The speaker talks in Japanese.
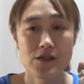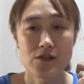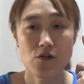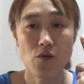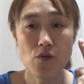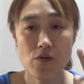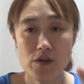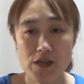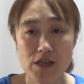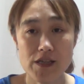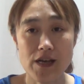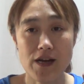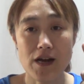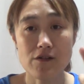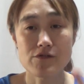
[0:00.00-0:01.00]
コーヒー
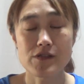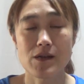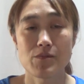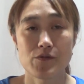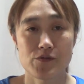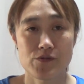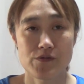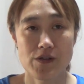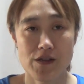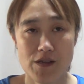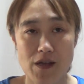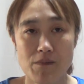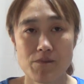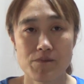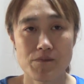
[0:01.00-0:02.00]
で覚醒もすんねん
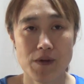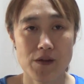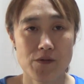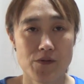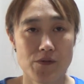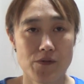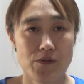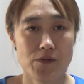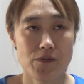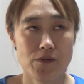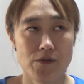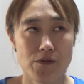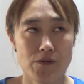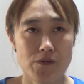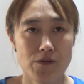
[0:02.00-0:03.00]
ね、あ
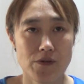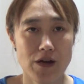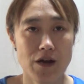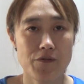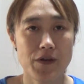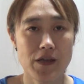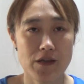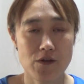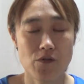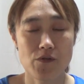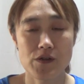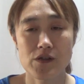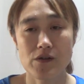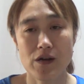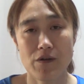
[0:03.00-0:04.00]
のー、
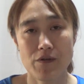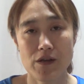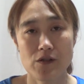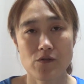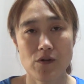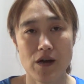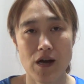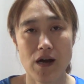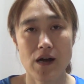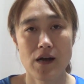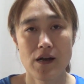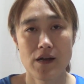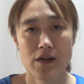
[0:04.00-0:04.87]
カフェインコーヒーのカフェインとかが、